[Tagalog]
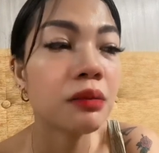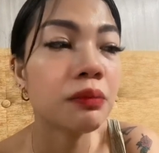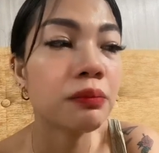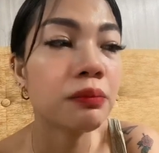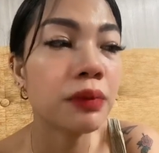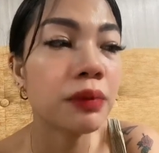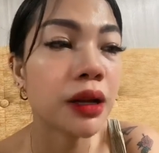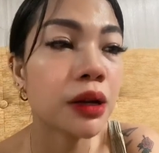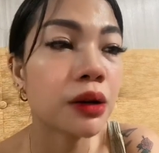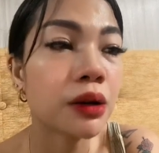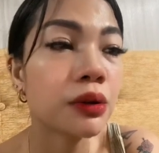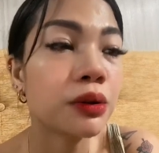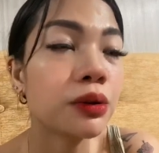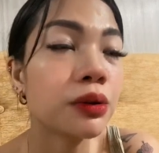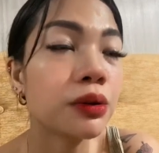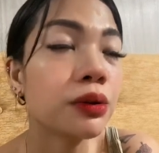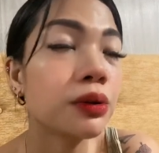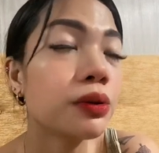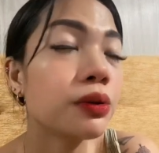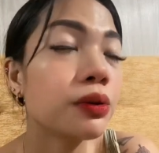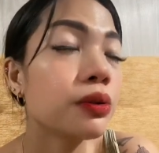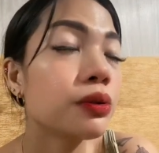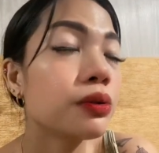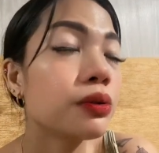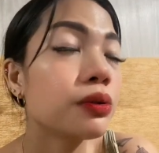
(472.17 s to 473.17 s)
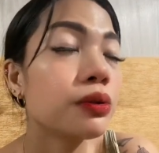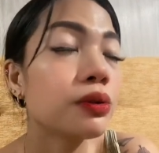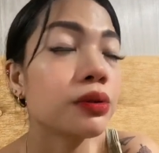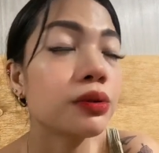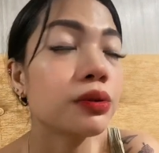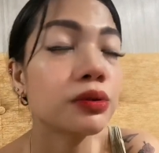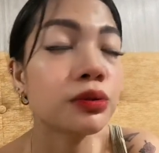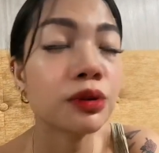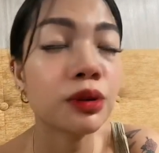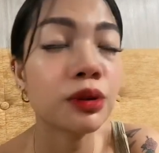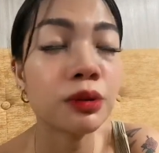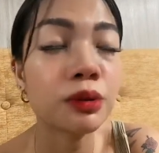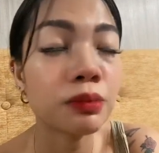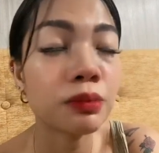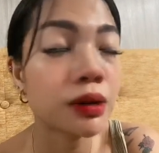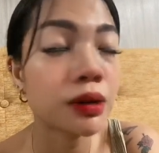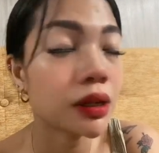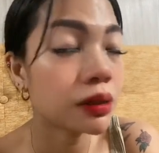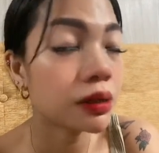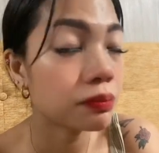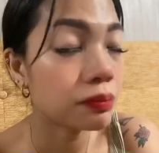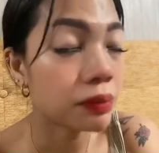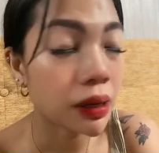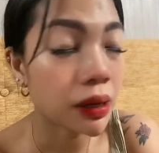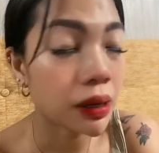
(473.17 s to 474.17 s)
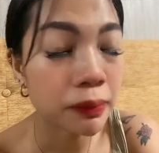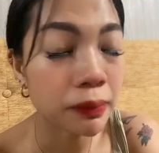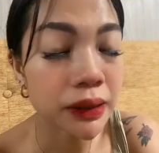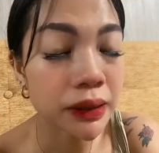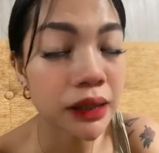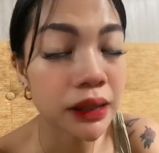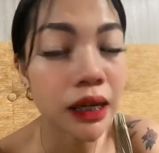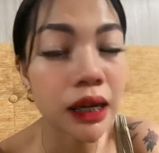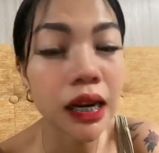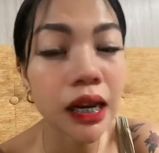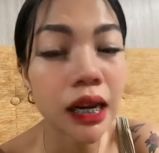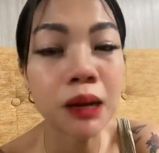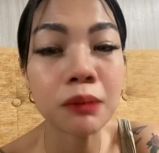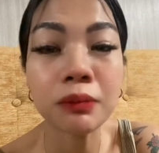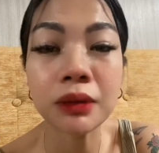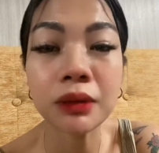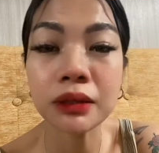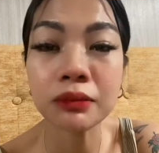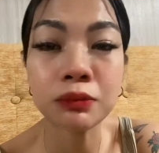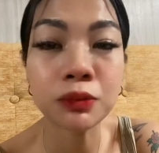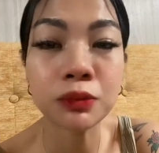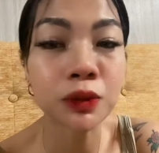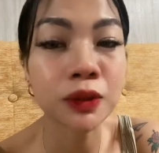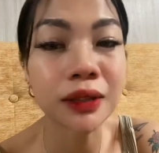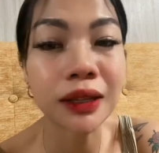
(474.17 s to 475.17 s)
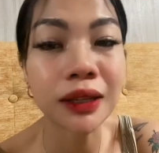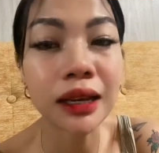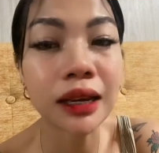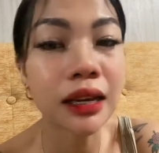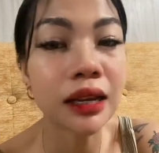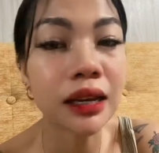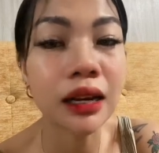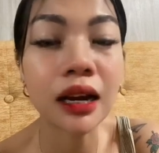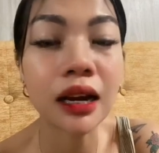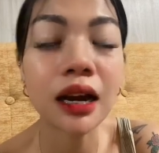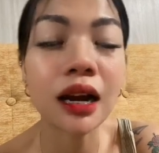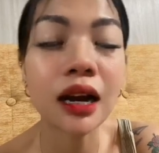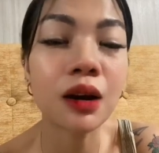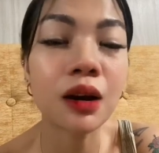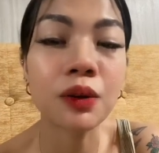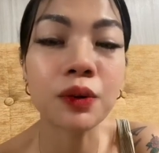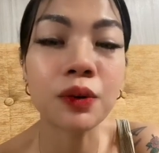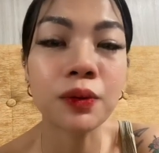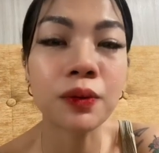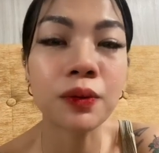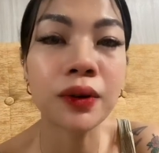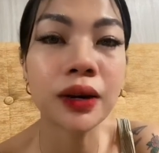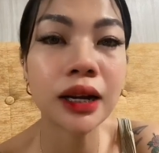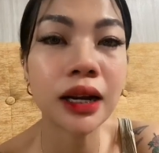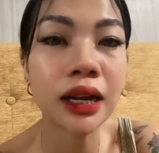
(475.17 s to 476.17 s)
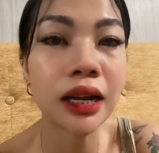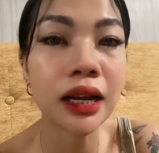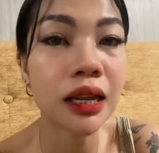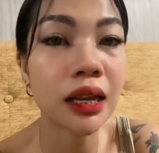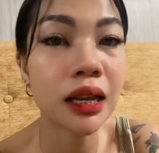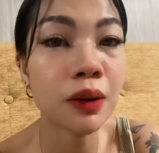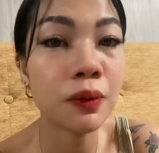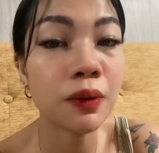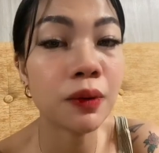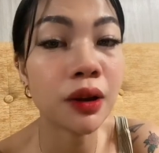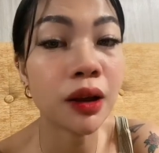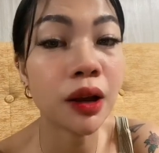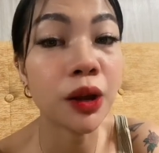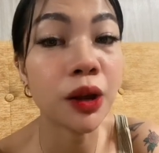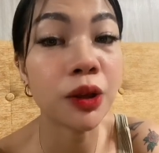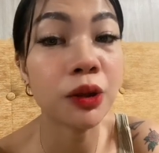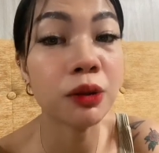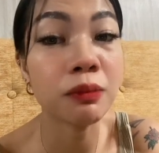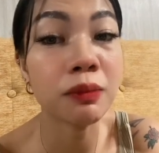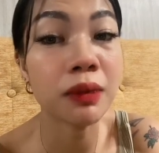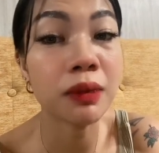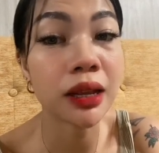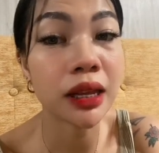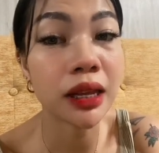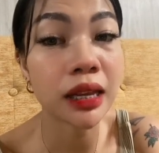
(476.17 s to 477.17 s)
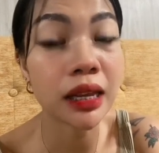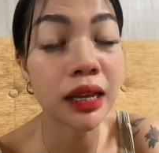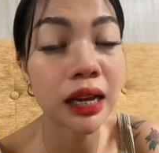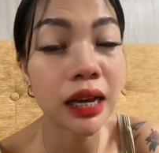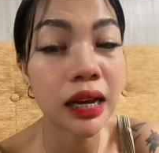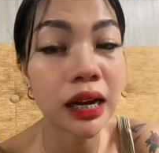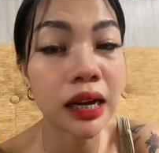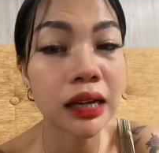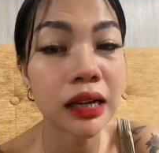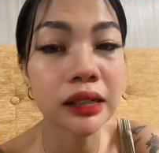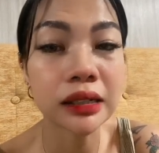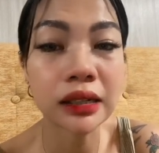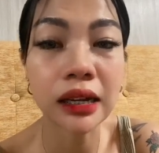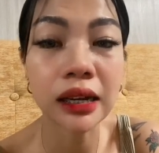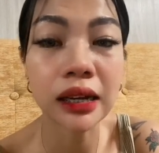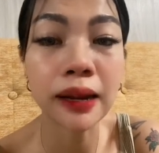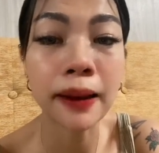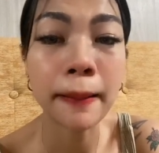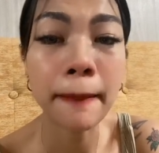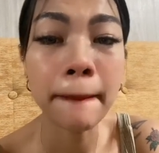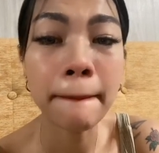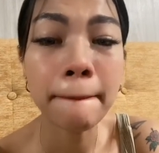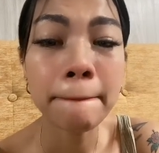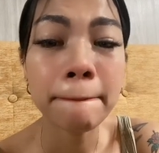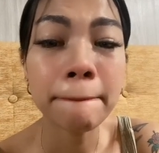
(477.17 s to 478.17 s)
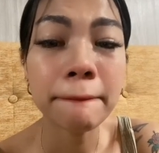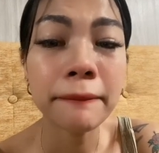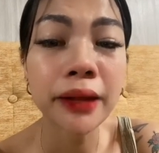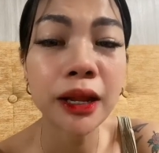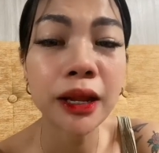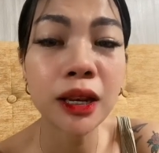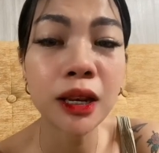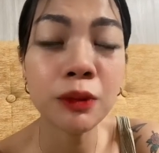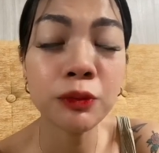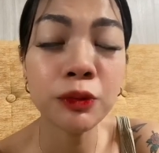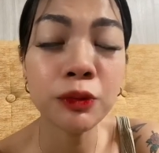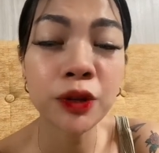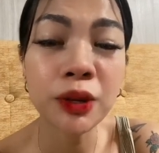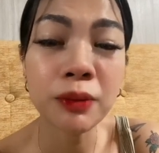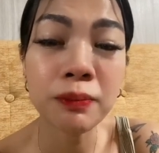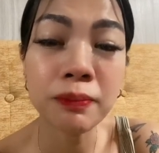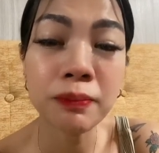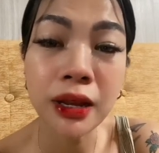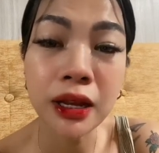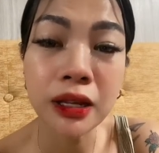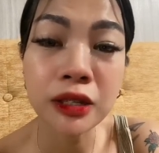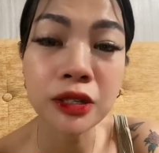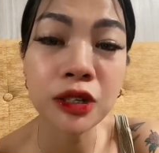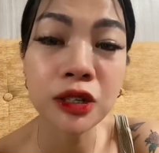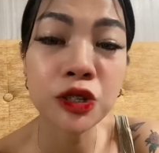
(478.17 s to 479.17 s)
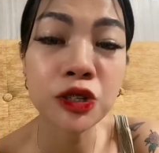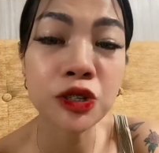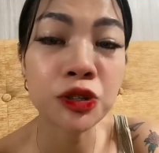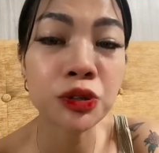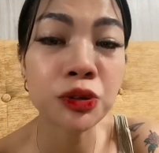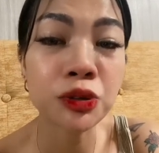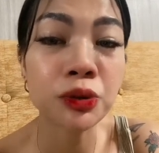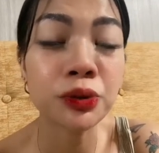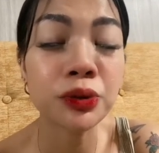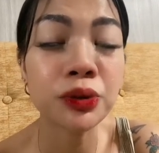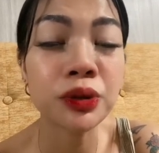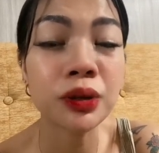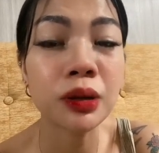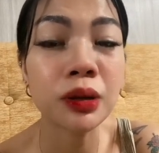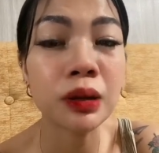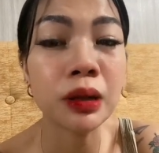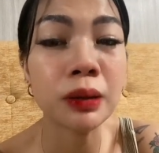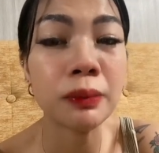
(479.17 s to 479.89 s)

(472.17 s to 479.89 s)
Pero, sobrang papasalamat po talaga ako. Huwag kaya, huwag kayong mahiya na alam niyo, i-message niyo ako na